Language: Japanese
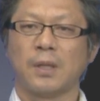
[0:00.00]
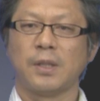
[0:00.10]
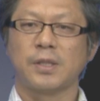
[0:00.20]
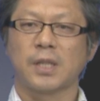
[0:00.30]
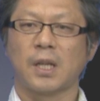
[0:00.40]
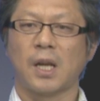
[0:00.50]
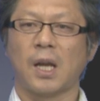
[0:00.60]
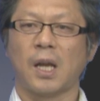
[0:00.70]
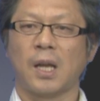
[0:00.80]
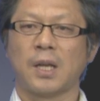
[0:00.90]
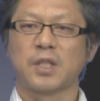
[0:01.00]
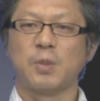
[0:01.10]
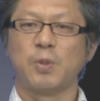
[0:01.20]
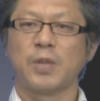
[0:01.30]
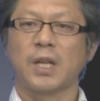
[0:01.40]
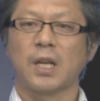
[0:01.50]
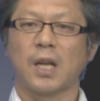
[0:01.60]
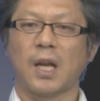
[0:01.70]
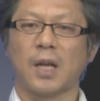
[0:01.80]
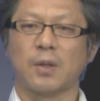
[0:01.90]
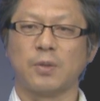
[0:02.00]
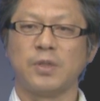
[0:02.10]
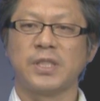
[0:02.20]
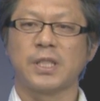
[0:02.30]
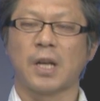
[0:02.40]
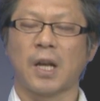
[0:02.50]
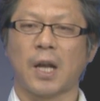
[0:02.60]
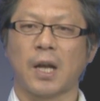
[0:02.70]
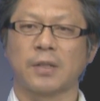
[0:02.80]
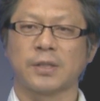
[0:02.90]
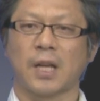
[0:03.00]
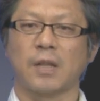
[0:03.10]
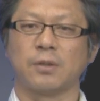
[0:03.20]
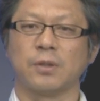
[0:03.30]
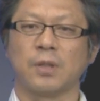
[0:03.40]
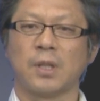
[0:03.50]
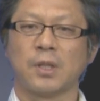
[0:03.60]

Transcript: ですから鬼門だから運気が上がる下がる